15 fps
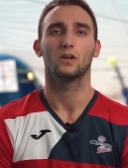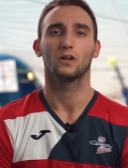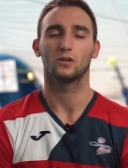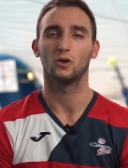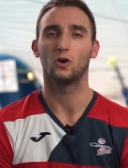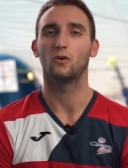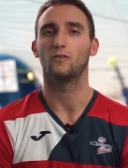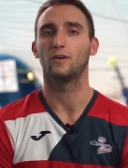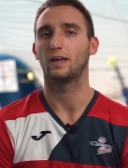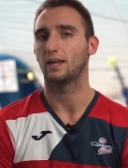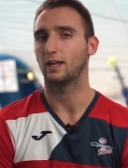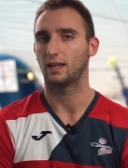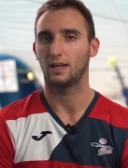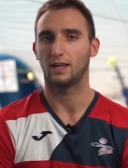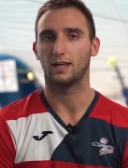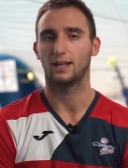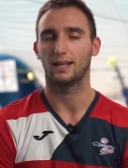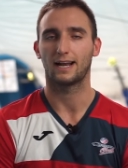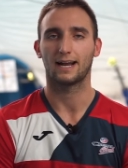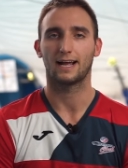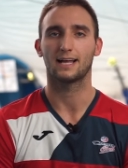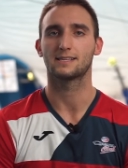dove eh, le
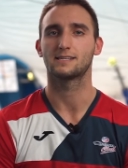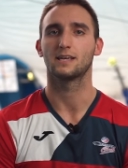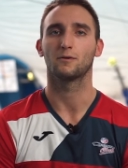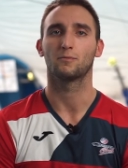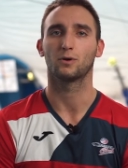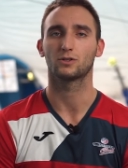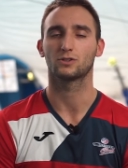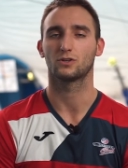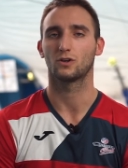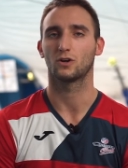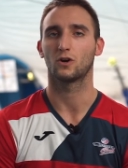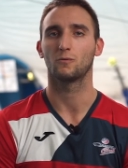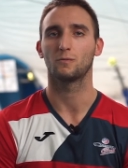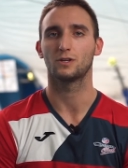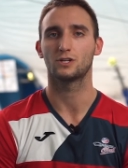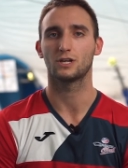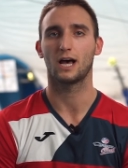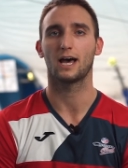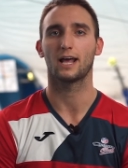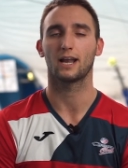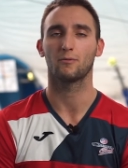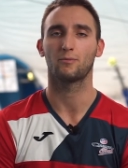ragazze possono
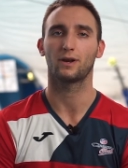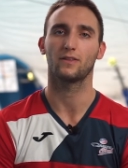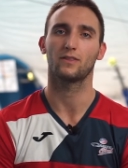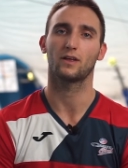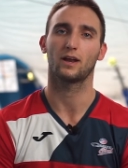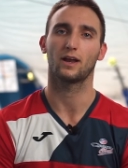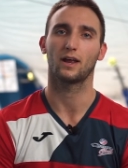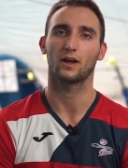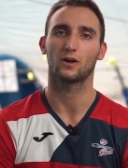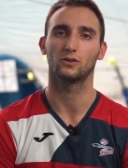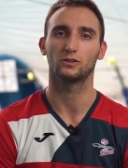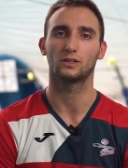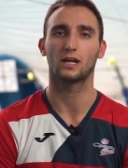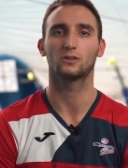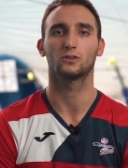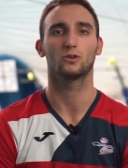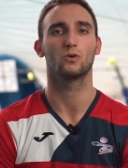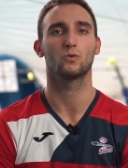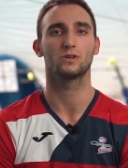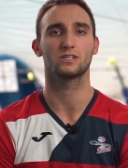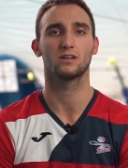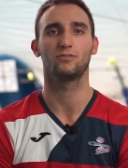incominciare a prendere contatto con
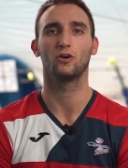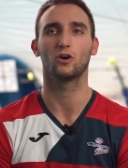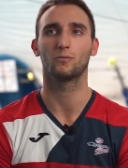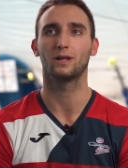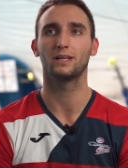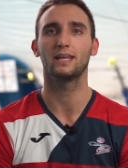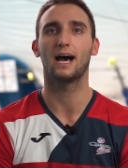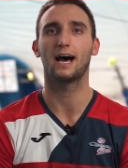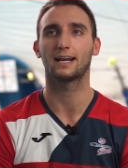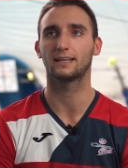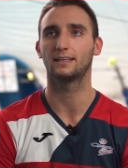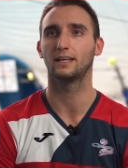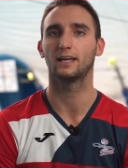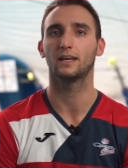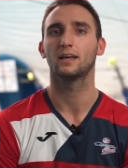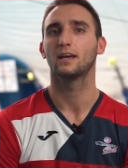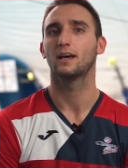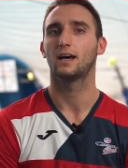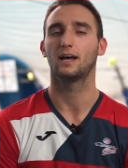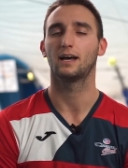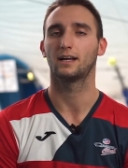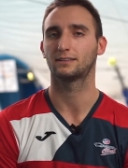questa forma di arte eh,
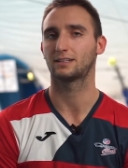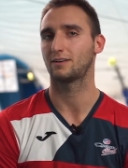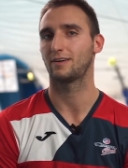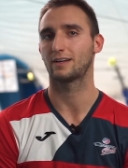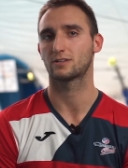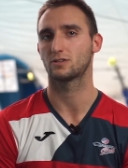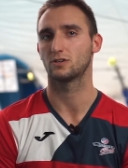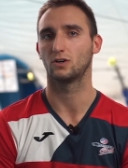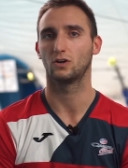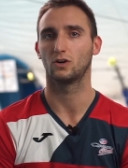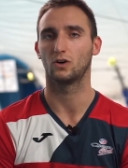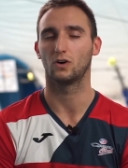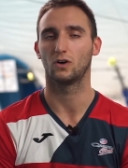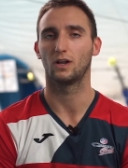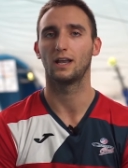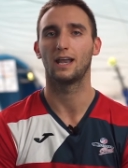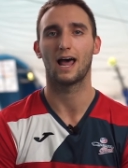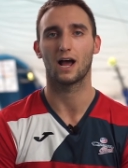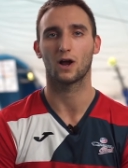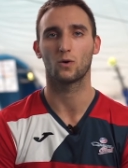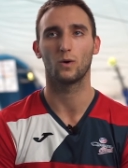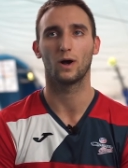attraverso
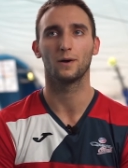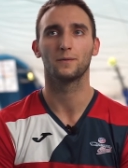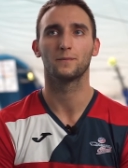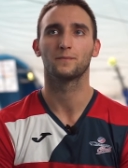l'acqua.